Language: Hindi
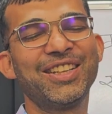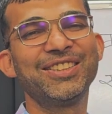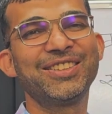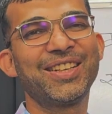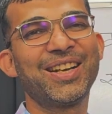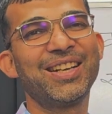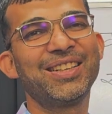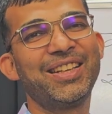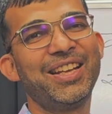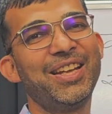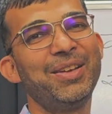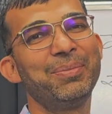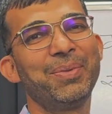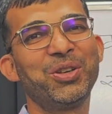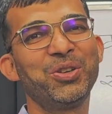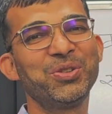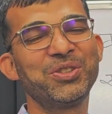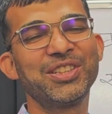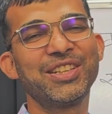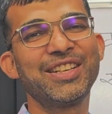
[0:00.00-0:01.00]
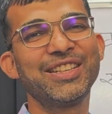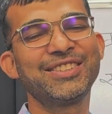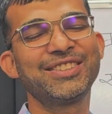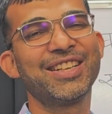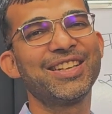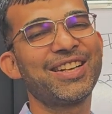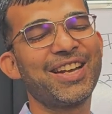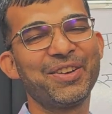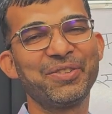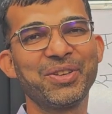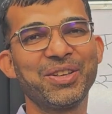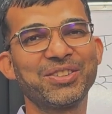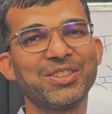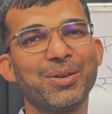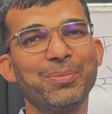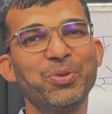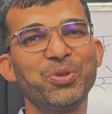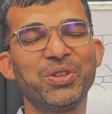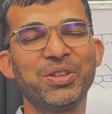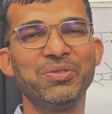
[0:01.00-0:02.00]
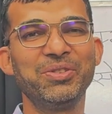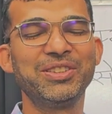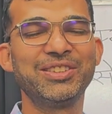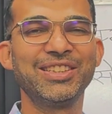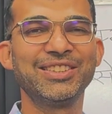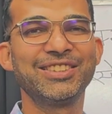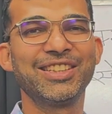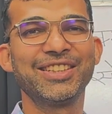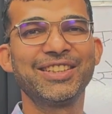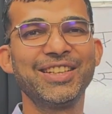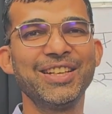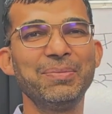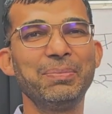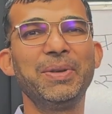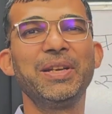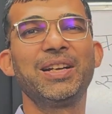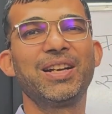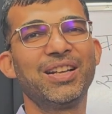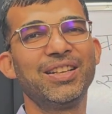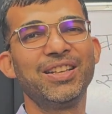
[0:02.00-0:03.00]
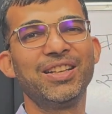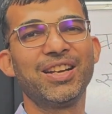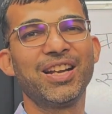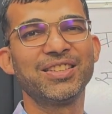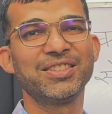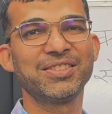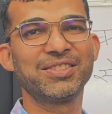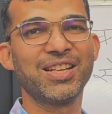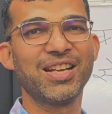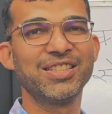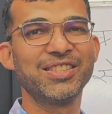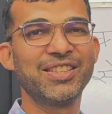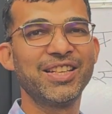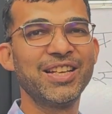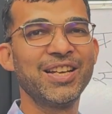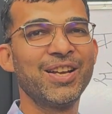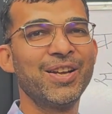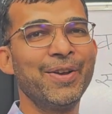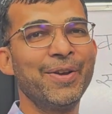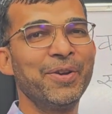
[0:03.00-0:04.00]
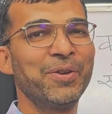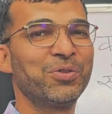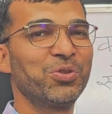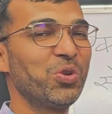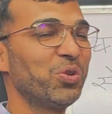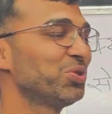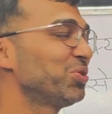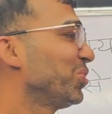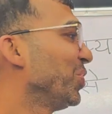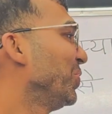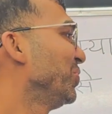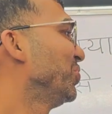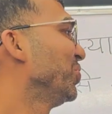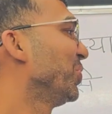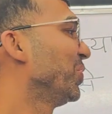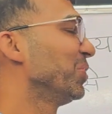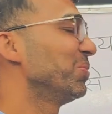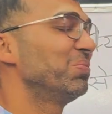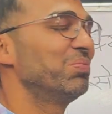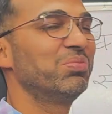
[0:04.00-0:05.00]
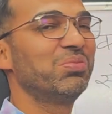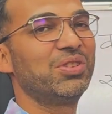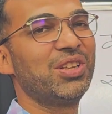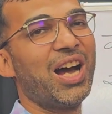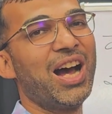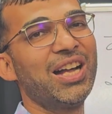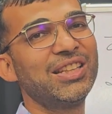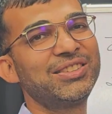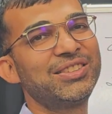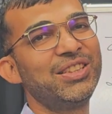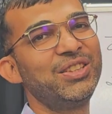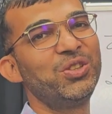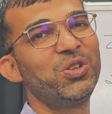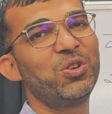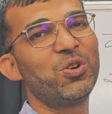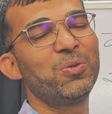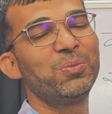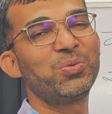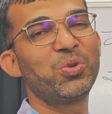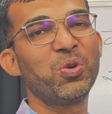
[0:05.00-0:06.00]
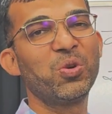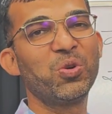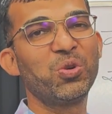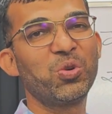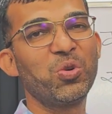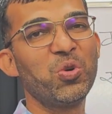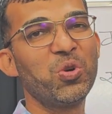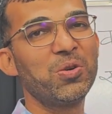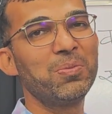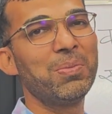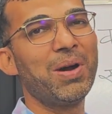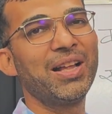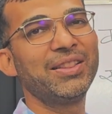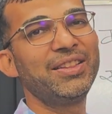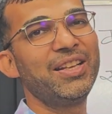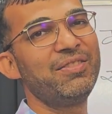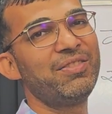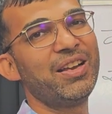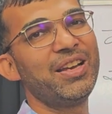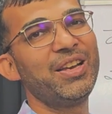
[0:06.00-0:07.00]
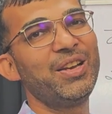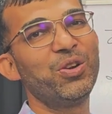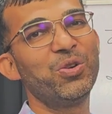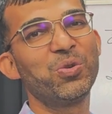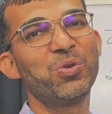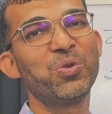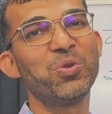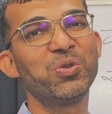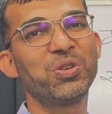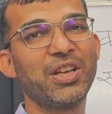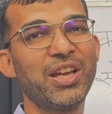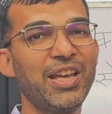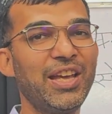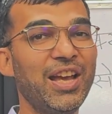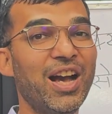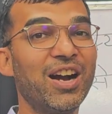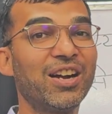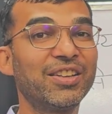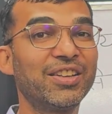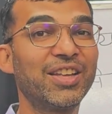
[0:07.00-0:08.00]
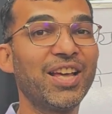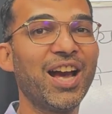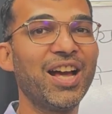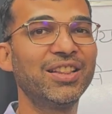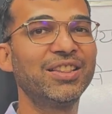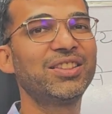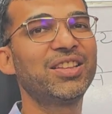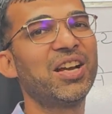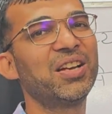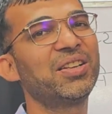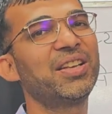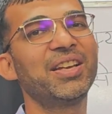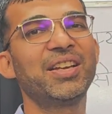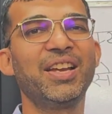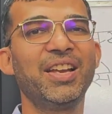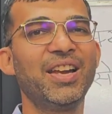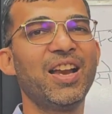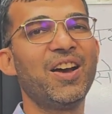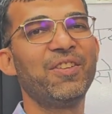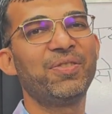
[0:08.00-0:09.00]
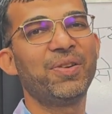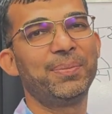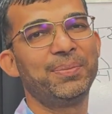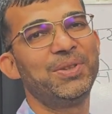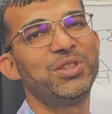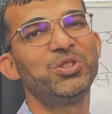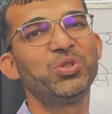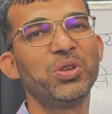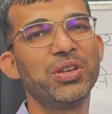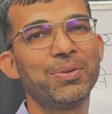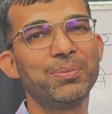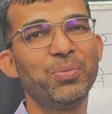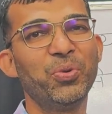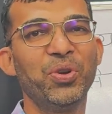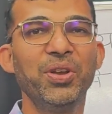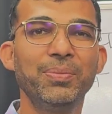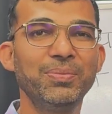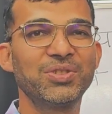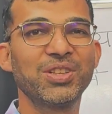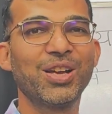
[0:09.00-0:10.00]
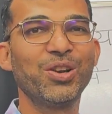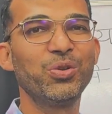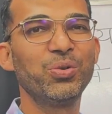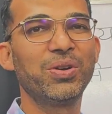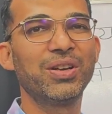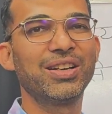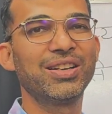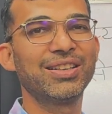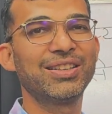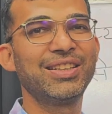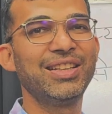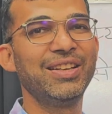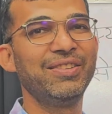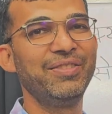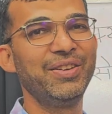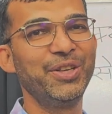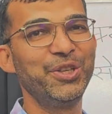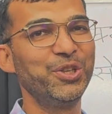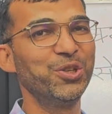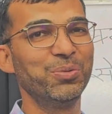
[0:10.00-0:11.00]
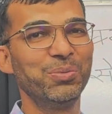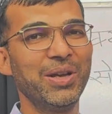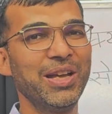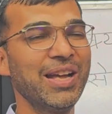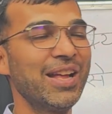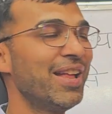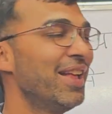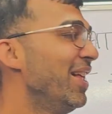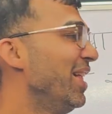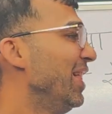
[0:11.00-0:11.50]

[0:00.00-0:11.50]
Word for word: अनंत राठी मनोचिकित्सक एवं नशा मुक्ति विशेषज्ञ बीकानेर राजस्थान से दोस्तों जो धात सिंड्रोम को रोग मानने वाले लोगों की अज्ञानता के खिलाफ हमने जो एक मुहिम चालू कर रखी है वीडियो में